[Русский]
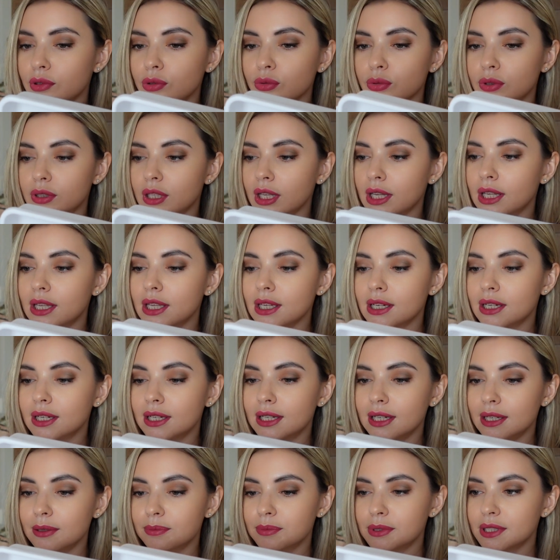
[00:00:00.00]
Тут такие
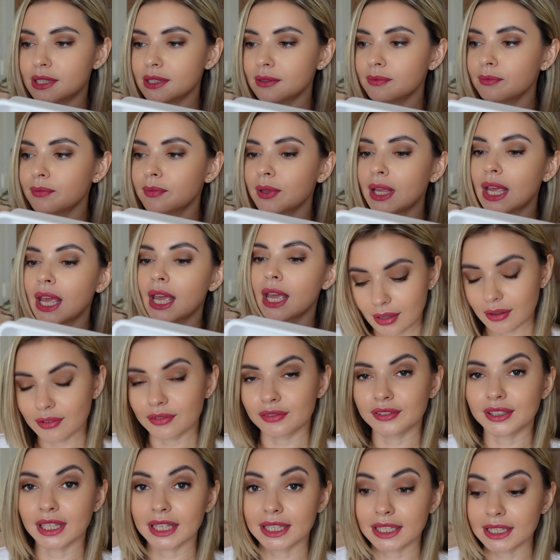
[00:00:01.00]
клипсы
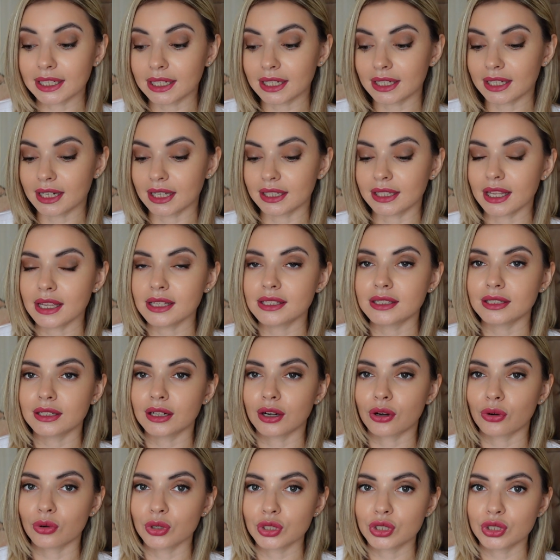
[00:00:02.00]
таких
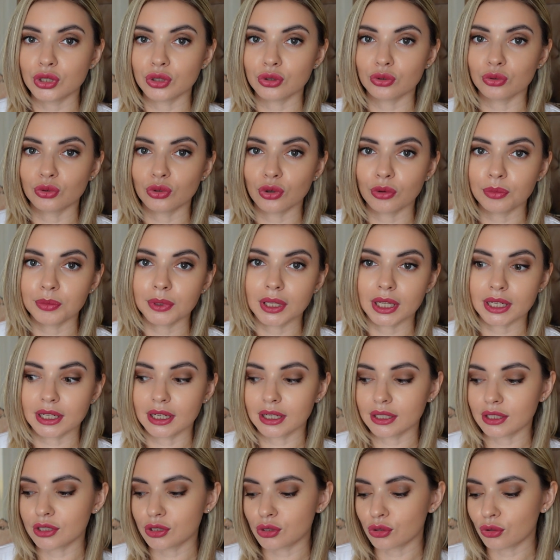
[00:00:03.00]
органайзерах очень удобно
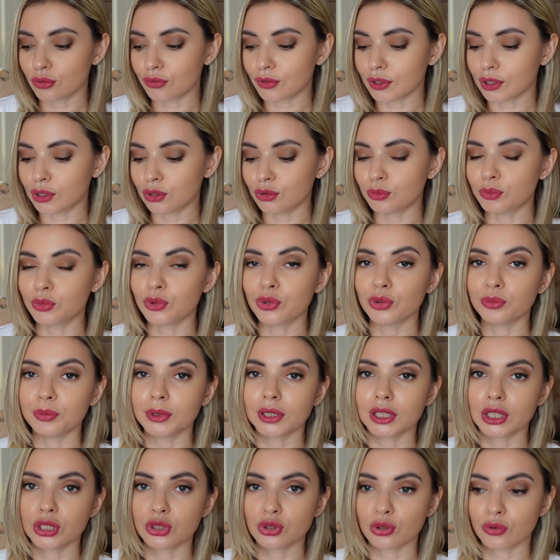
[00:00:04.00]
организовывать любую
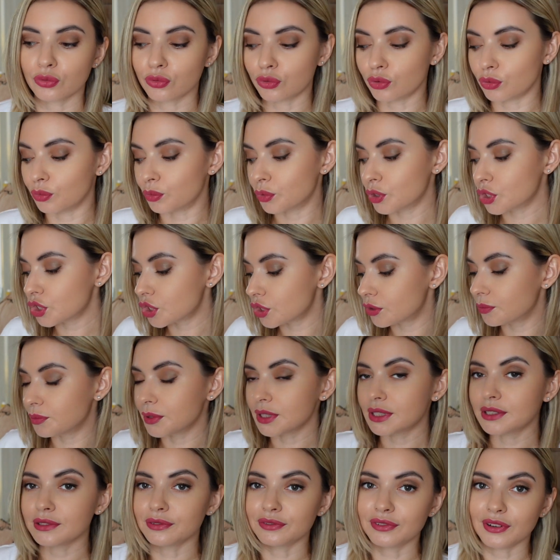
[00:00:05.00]
мелочевку, может
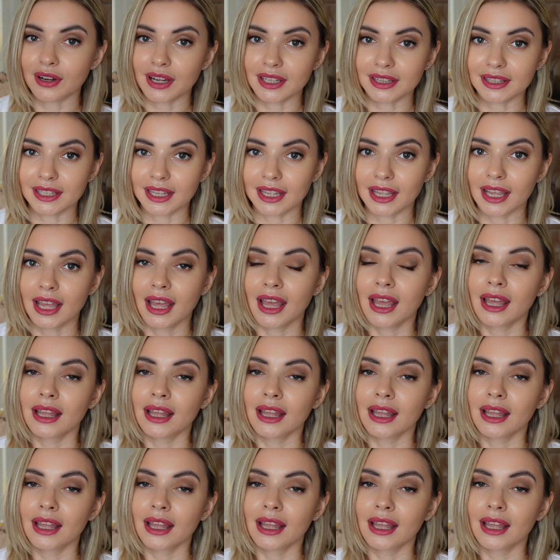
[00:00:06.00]
быть в ванной.